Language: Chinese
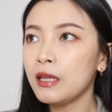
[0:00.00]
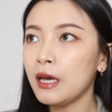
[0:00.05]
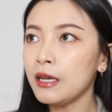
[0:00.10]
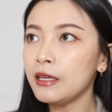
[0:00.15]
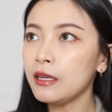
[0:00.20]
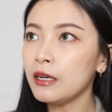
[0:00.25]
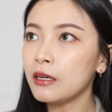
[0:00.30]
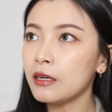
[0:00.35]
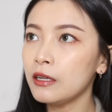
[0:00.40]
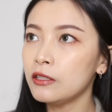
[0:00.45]
它一
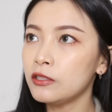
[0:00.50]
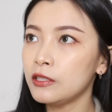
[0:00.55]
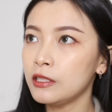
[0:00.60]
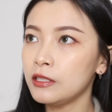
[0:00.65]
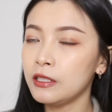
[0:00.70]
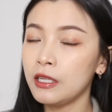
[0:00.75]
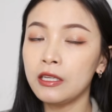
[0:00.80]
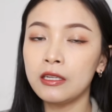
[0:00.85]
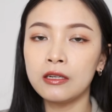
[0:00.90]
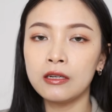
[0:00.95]
样可以呈
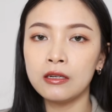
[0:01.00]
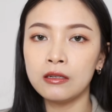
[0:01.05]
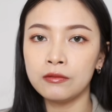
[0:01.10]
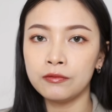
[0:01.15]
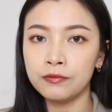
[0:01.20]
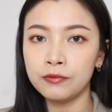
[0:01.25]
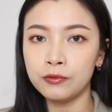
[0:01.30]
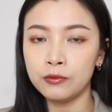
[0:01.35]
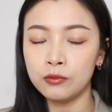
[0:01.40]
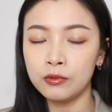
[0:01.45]
现一个
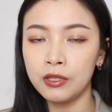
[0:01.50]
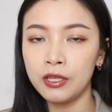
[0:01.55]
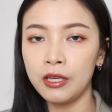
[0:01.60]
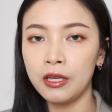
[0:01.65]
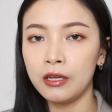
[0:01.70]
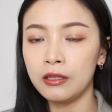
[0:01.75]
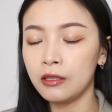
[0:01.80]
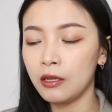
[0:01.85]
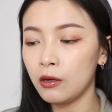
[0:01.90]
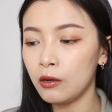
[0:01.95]
很服
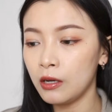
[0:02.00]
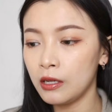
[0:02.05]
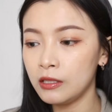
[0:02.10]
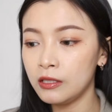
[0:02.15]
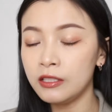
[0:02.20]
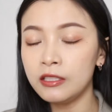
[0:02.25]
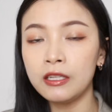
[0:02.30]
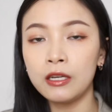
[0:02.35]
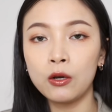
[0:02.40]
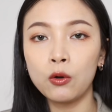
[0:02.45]
帖，然后很
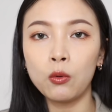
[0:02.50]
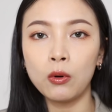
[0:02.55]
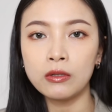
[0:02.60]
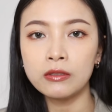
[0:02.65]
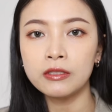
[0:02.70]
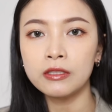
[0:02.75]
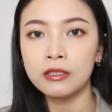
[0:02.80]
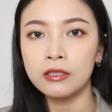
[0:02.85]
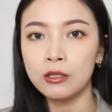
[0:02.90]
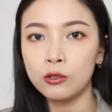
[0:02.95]
显光
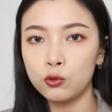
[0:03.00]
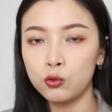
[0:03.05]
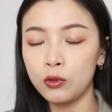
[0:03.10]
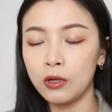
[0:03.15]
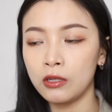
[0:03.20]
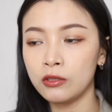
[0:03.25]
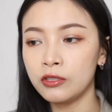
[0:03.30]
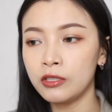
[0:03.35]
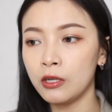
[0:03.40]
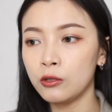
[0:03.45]
泽的
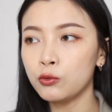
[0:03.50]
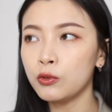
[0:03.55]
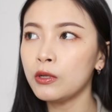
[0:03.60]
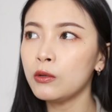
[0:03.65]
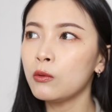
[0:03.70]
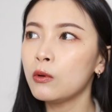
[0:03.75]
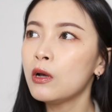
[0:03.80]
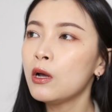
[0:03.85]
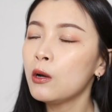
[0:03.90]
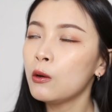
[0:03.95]
妆效。所
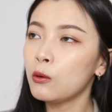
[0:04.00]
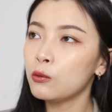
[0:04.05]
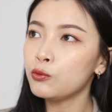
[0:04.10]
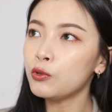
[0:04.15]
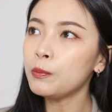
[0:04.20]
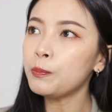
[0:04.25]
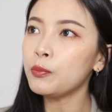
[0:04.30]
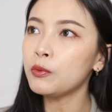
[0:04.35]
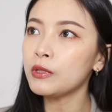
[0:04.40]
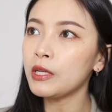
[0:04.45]
以，我我
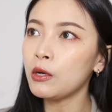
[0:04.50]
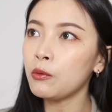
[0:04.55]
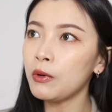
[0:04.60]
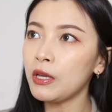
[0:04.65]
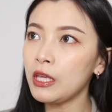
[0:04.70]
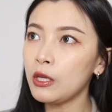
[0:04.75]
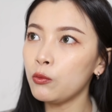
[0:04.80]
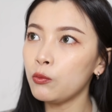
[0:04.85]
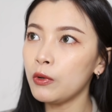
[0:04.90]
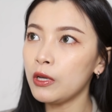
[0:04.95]
觉得不太会
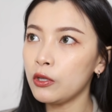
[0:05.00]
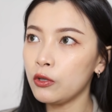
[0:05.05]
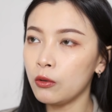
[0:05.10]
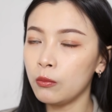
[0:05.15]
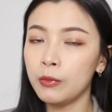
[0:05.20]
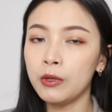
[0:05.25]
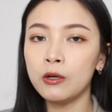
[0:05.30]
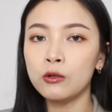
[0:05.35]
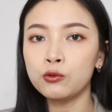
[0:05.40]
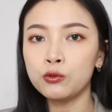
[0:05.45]
因为有
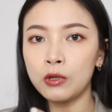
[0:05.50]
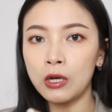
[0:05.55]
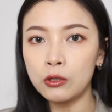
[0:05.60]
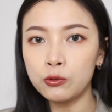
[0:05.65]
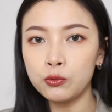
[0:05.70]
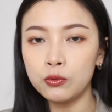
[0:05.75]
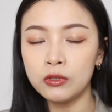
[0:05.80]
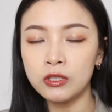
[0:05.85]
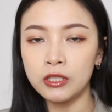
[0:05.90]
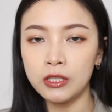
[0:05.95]
没有刷
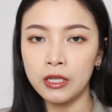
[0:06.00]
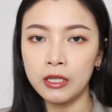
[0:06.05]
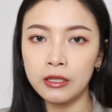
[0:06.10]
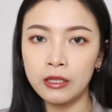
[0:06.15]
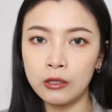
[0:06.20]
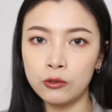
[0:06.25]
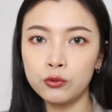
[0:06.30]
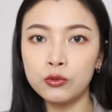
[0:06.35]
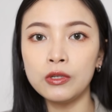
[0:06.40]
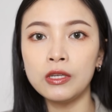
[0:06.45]
具这一
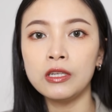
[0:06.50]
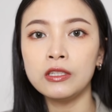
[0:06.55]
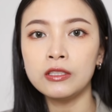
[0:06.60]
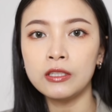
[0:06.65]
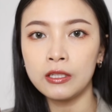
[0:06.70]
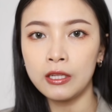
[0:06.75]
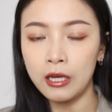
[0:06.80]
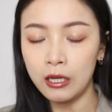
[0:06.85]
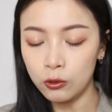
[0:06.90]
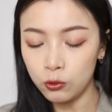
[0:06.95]
点去影
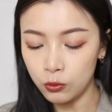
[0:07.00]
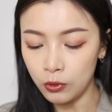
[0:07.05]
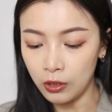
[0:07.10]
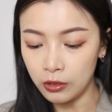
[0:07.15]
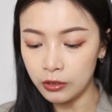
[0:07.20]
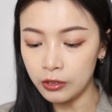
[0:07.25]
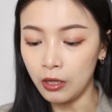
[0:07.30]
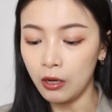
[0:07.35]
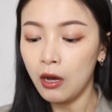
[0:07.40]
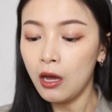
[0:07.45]
响它的
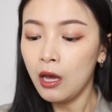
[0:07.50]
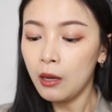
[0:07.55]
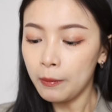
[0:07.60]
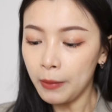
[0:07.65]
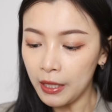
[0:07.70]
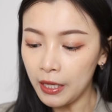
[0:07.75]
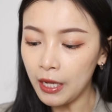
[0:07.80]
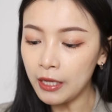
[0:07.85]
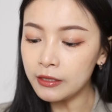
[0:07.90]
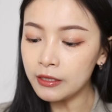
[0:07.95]
妆效，
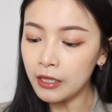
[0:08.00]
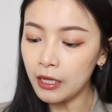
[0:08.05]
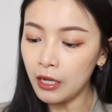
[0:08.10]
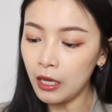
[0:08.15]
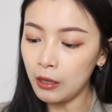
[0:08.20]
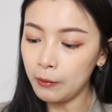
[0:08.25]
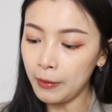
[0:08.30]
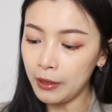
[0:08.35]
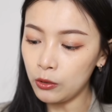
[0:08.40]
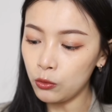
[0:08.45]
帮它加了
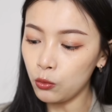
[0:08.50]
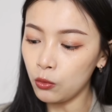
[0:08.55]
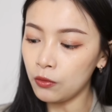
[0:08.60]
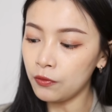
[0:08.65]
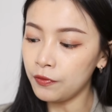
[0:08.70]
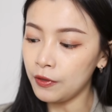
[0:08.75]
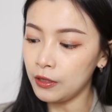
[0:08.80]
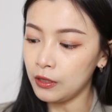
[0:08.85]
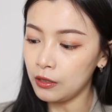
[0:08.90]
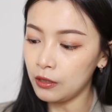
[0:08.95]
还蛮多
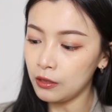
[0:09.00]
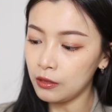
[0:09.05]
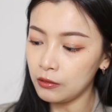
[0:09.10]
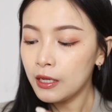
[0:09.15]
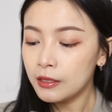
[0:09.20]
分的。